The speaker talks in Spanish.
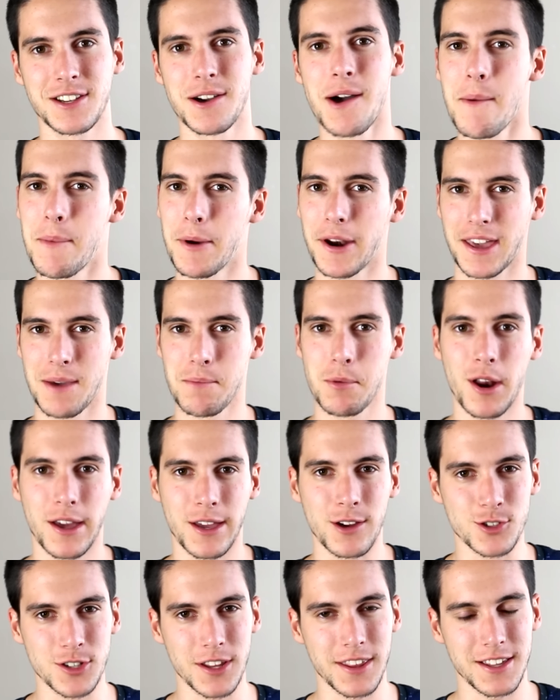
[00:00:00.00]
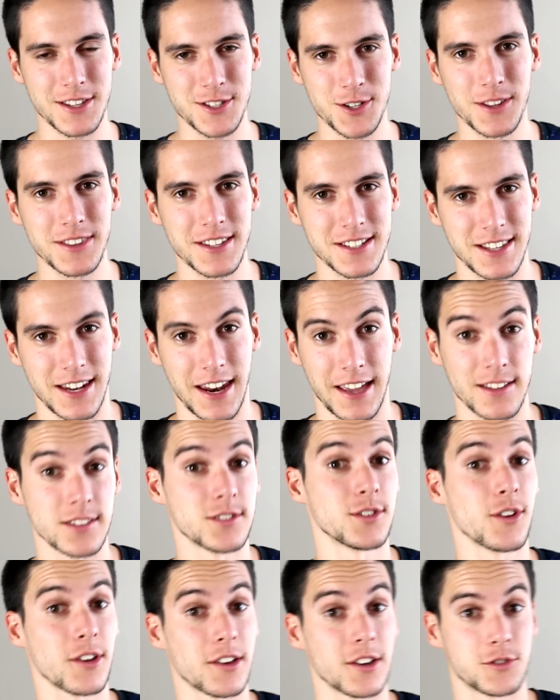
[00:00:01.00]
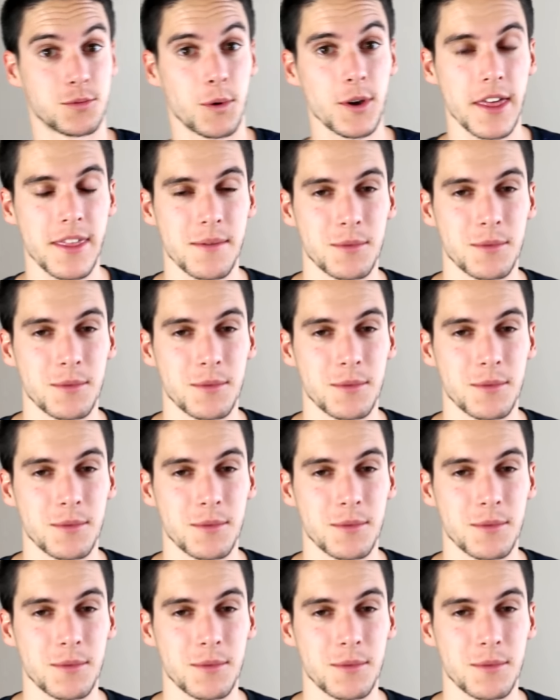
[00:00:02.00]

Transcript: como por ejemplo la que os he dicho antes de la intro y que os voy a